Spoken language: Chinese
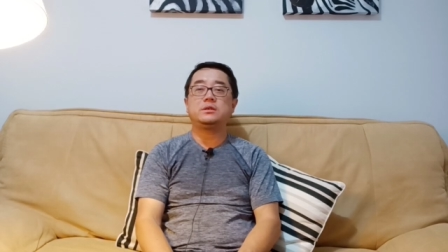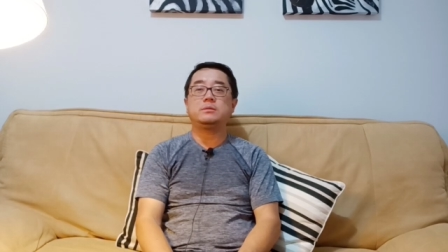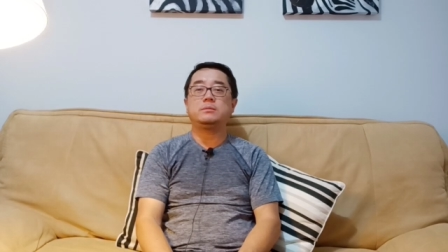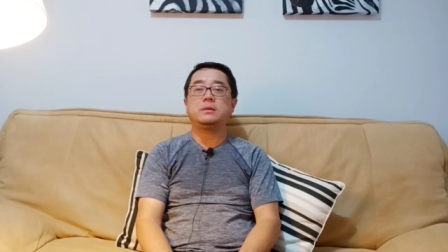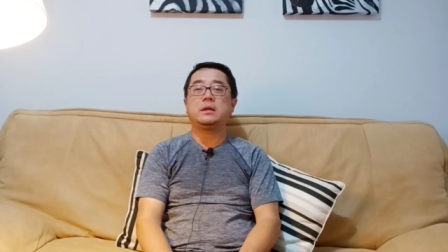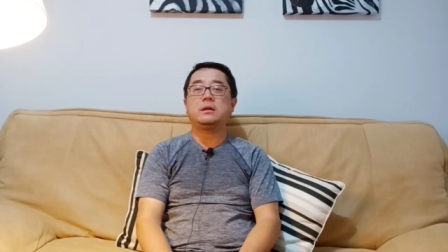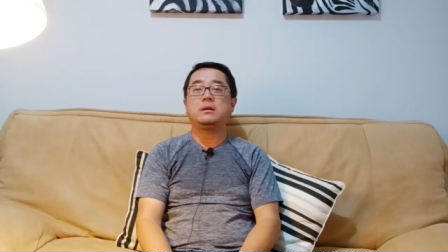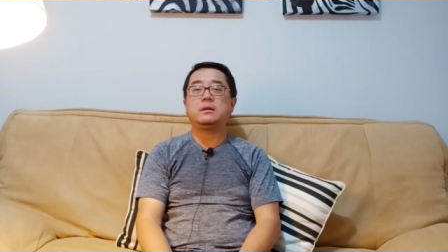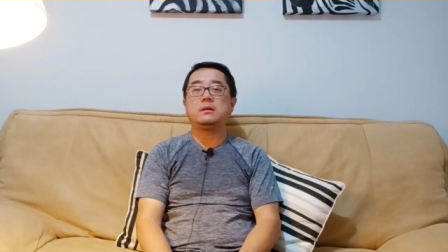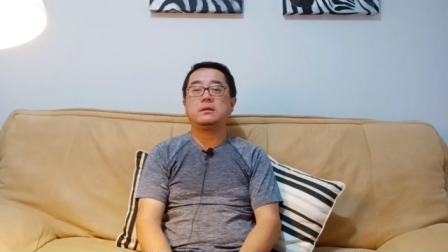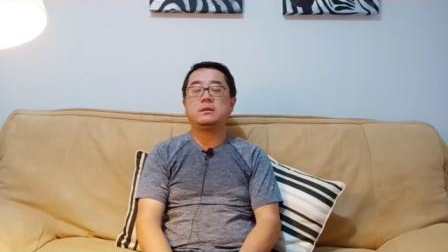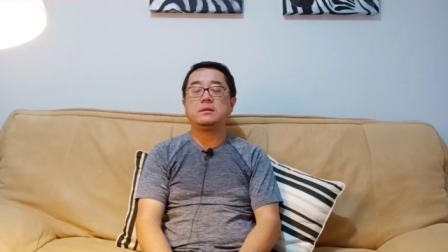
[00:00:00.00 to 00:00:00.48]
吗？
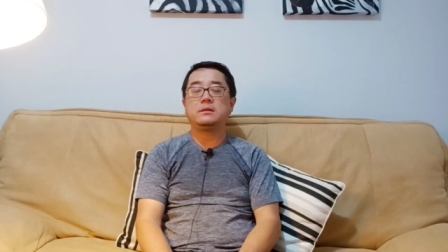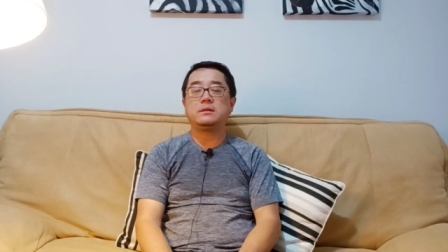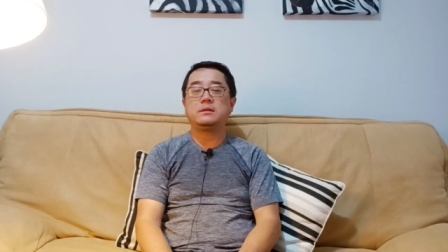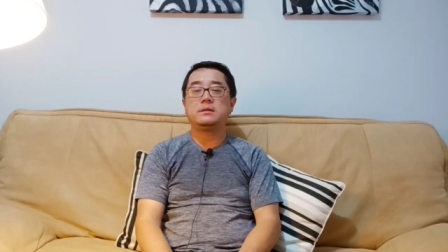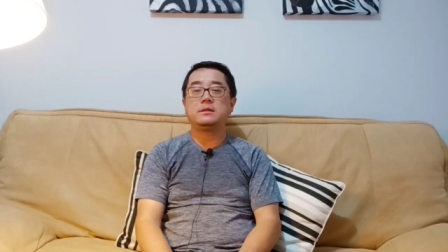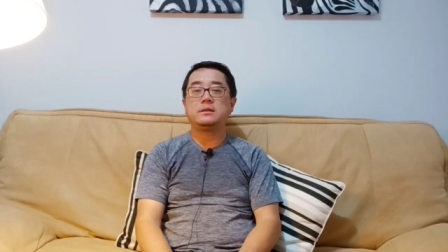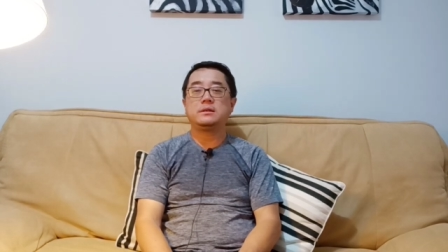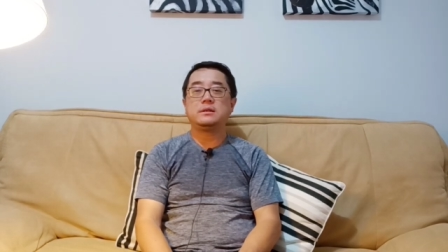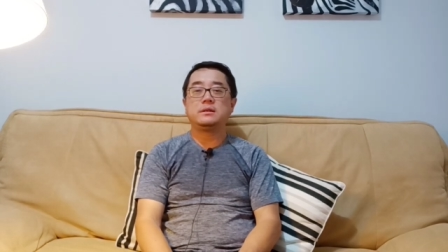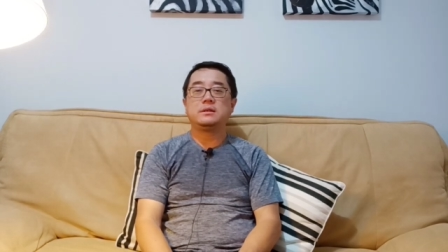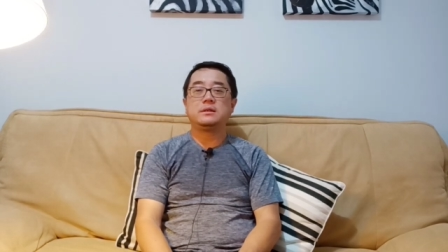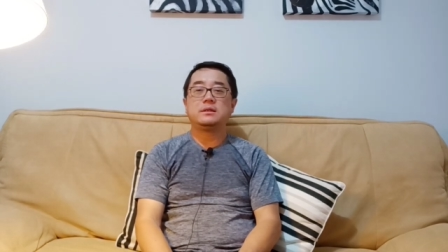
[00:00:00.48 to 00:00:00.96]

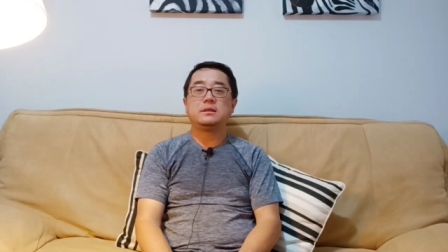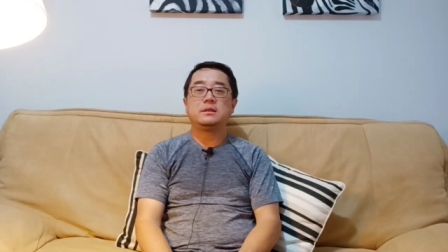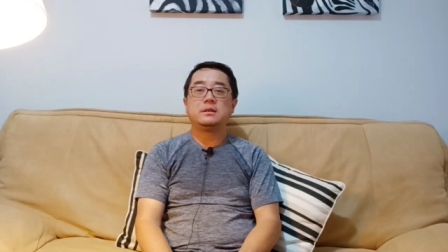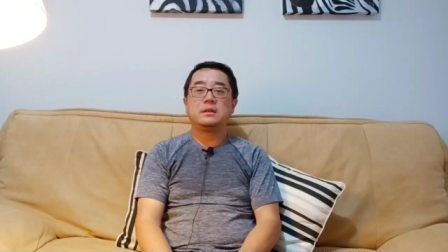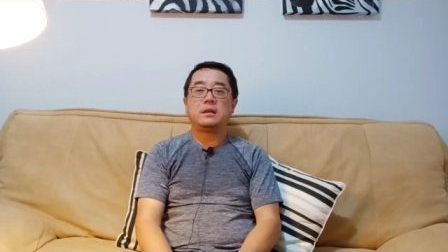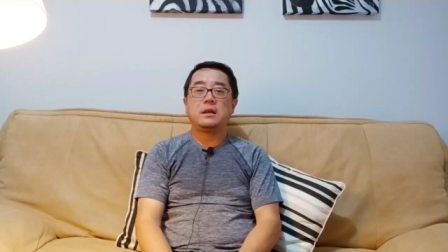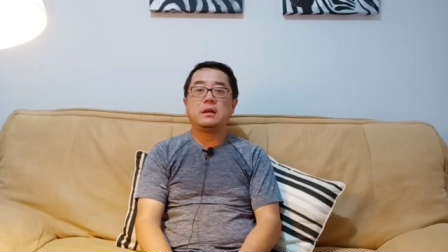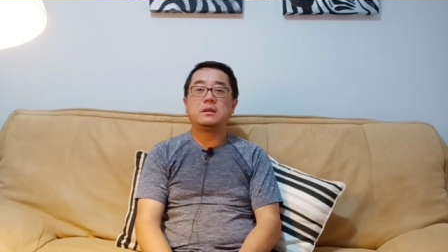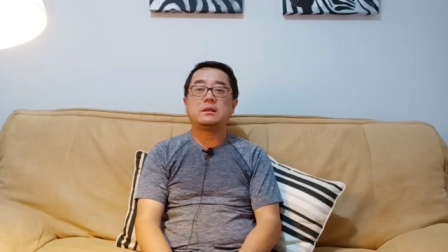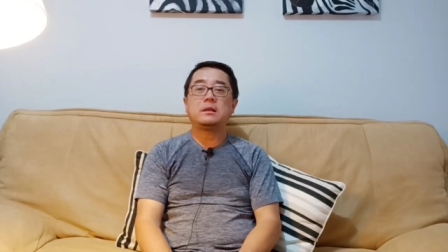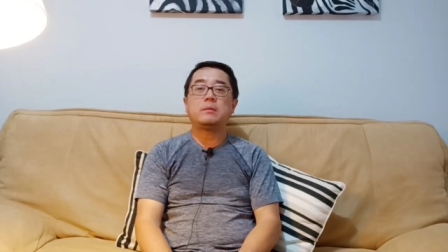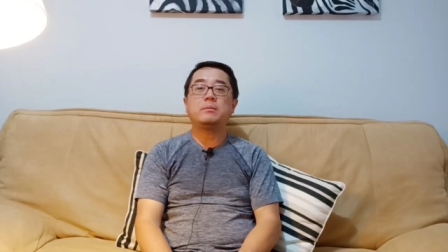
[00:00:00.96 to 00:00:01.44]

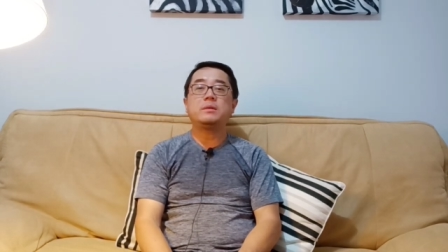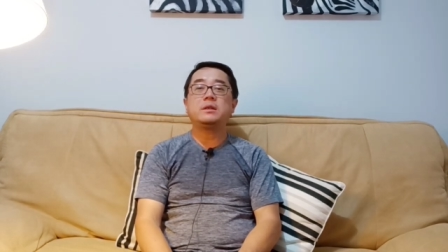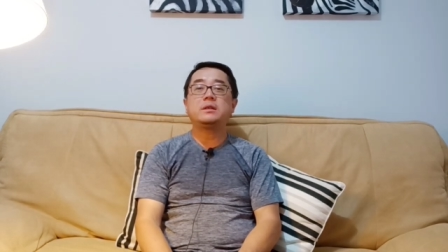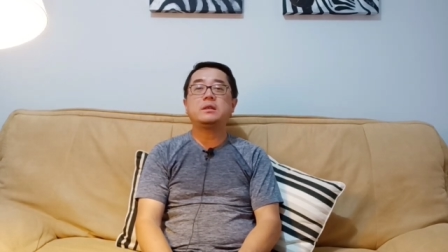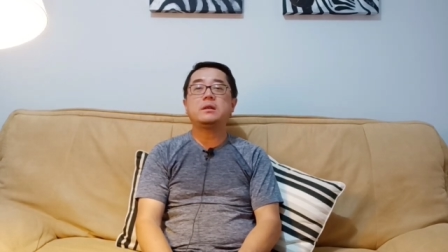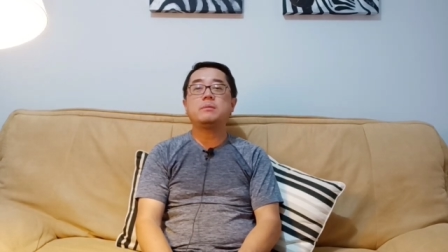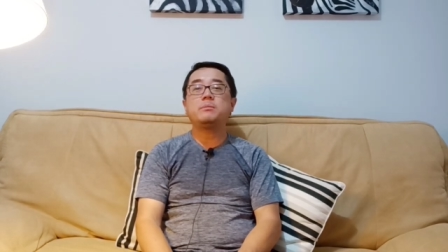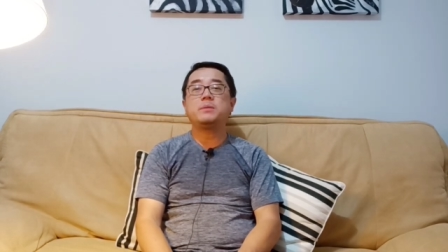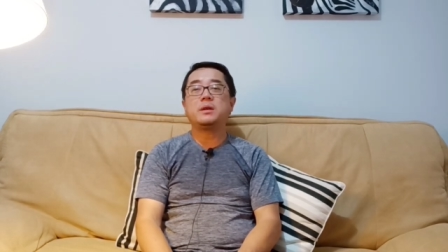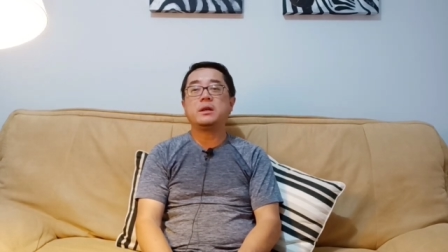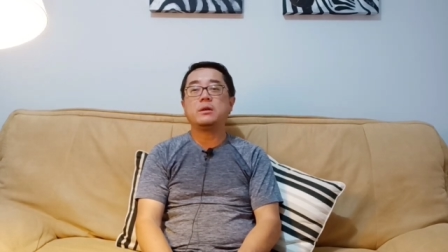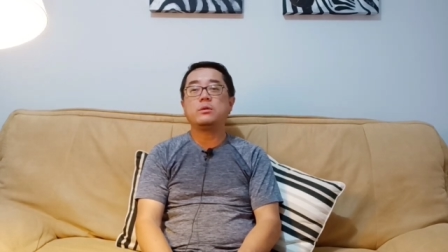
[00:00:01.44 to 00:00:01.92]
啊，他们
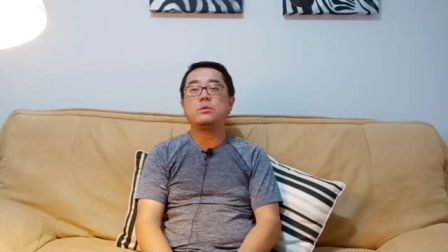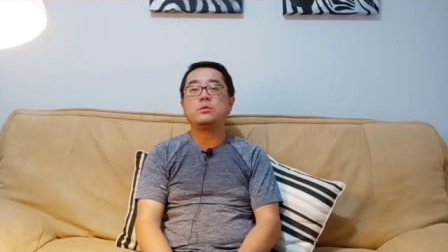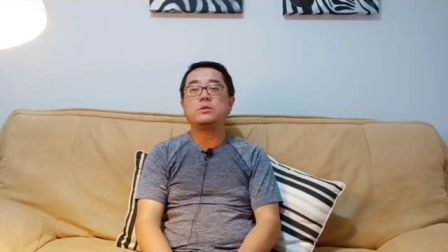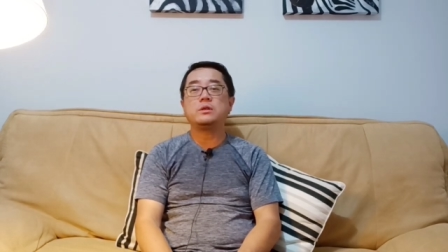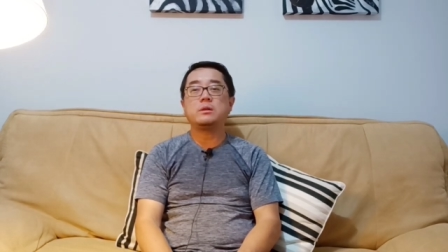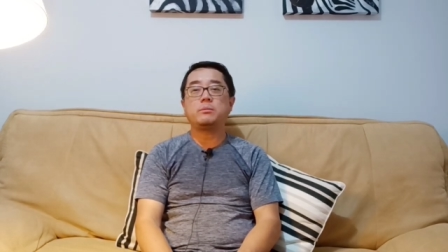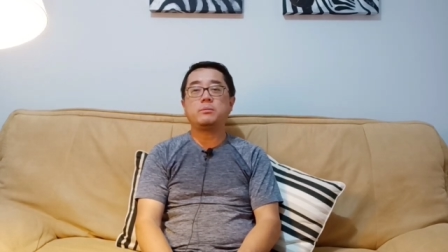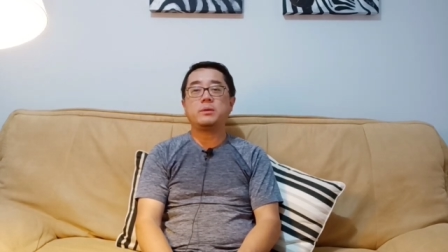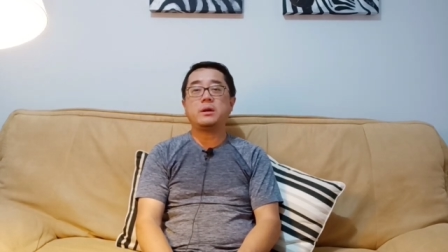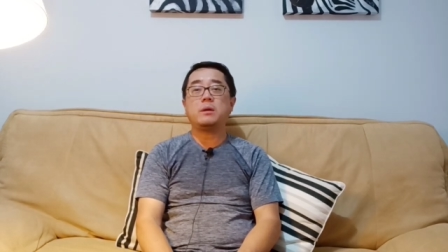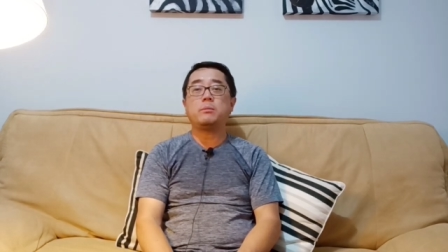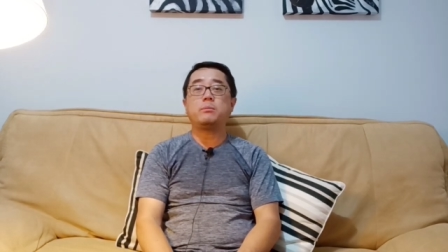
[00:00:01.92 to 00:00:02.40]
先评估一下，
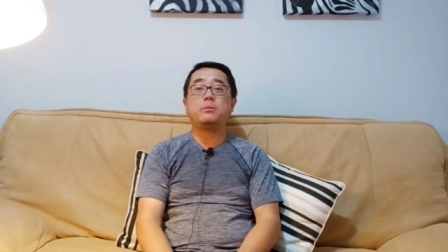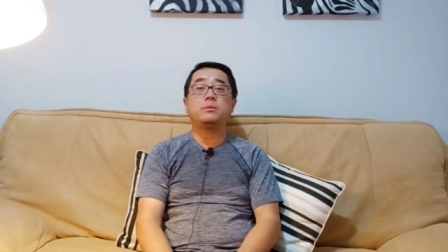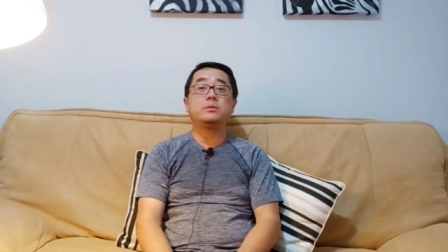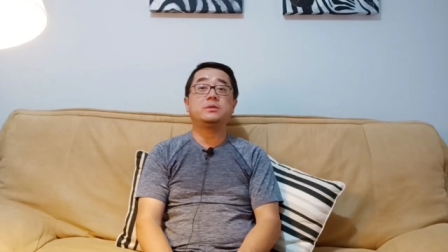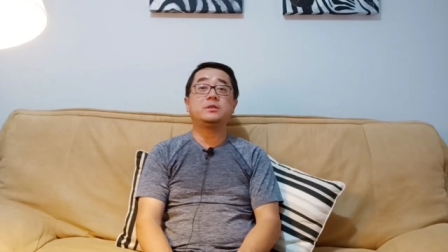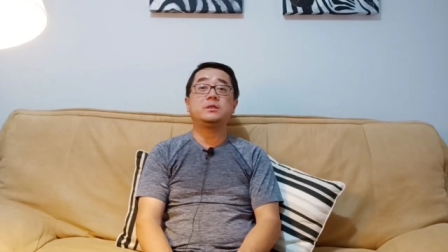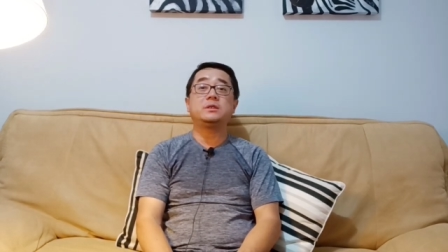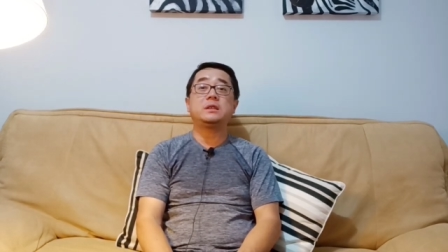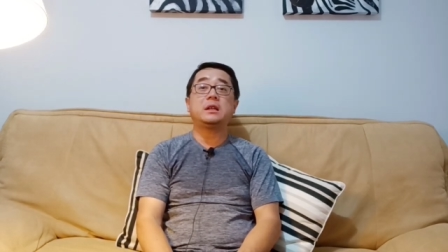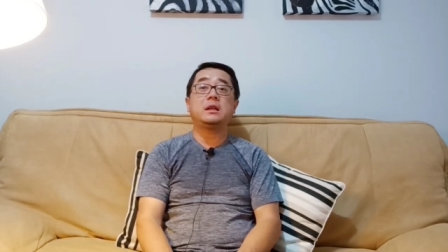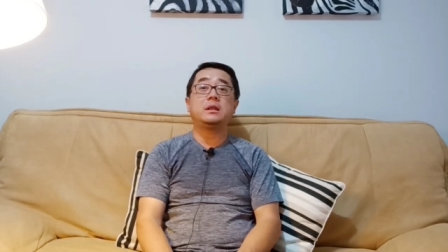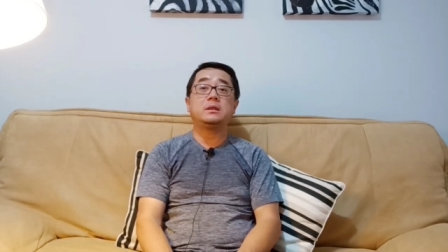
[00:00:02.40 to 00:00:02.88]
不要不
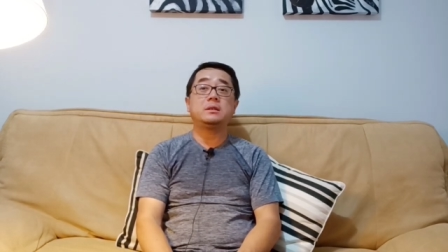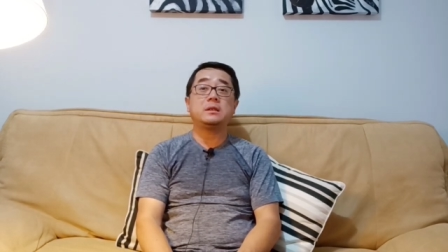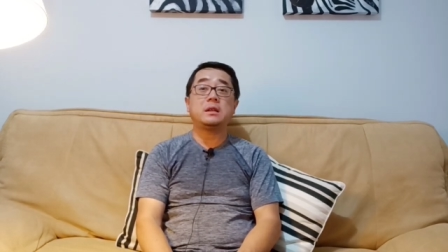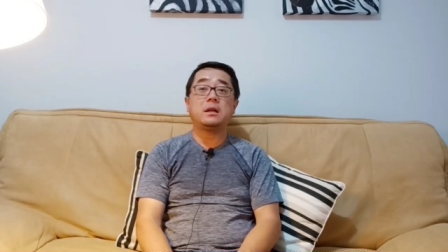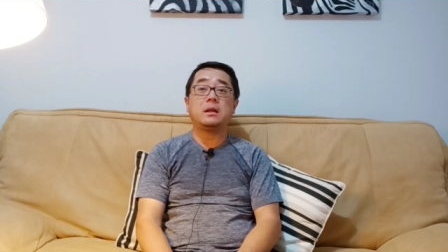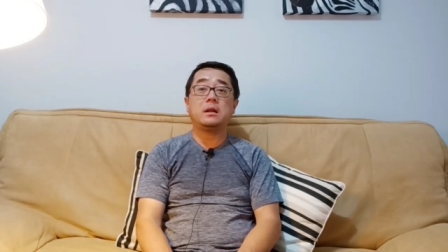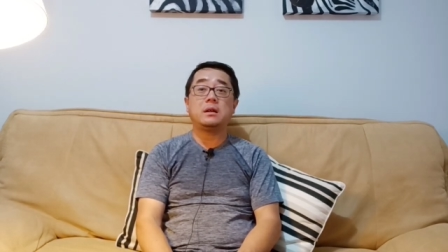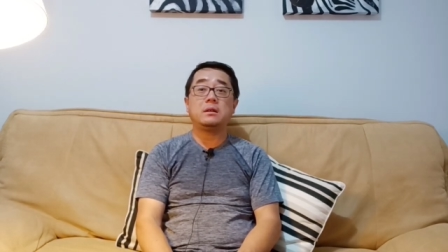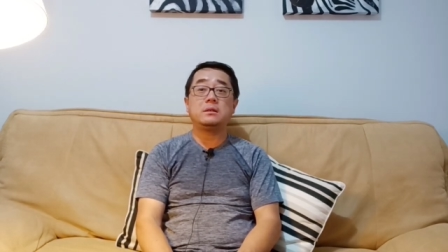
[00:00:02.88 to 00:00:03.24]
计代价啊！